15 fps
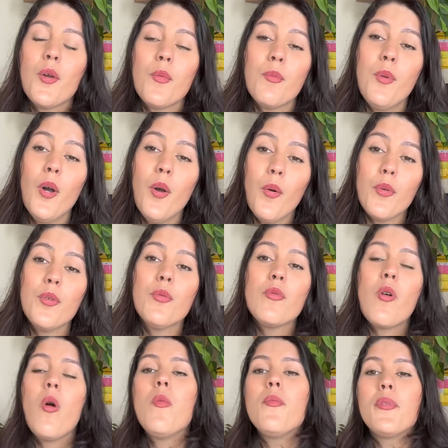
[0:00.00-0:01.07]
Bom, e
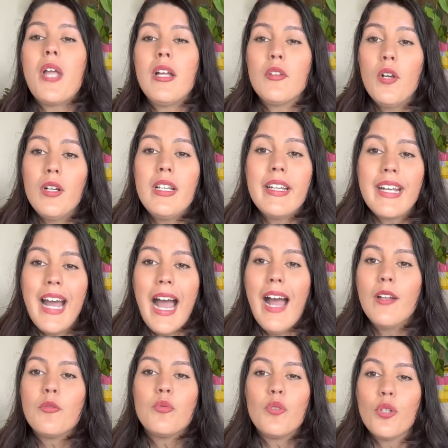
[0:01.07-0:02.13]
um computador
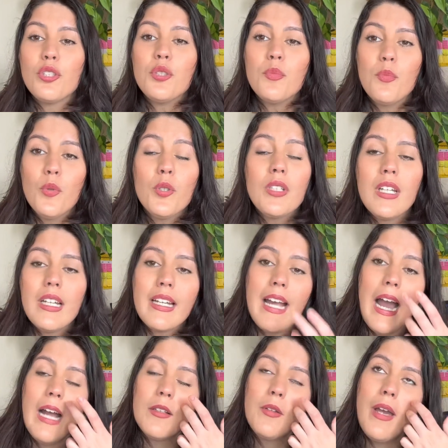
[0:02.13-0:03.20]
ligado, um notebook
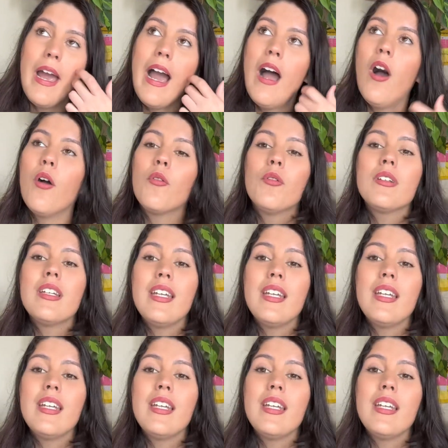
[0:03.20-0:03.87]
ligado é algo